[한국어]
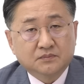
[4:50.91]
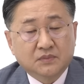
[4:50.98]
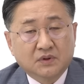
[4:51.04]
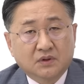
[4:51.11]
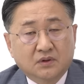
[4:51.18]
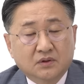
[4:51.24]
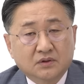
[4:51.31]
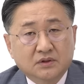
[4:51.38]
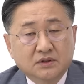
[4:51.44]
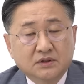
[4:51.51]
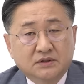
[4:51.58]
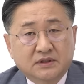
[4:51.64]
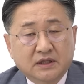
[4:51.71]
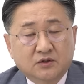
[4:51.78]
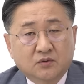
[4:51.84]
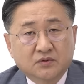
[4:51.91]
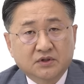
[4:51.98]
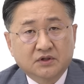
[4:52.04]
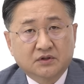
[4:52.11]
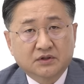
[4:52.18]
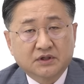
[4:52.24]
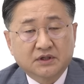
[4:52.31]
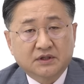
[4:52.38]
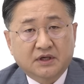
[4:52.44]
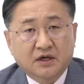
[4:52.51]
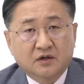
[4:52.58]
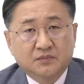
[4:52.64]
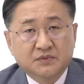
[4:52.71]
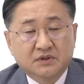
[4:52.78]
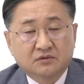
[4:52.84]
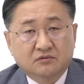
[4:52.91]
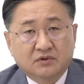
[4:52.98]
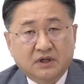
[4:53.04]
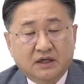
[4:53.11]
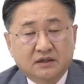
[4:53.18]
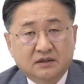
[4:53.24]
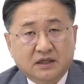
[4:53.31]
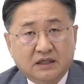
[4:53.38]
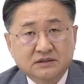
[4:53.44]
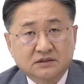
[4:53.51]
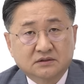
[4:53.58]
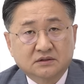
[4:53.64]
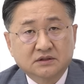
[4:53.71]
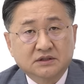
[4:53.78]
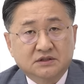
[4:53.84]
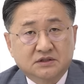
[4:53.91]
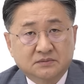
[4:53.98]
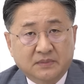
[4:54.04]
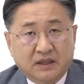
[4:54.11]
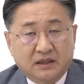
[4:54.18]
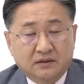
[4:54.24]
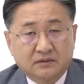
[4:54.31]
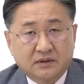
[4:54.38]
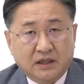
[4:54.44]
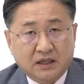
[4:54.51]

뭐 이 대통령이 계엄령 권한을 가지는 건 있지만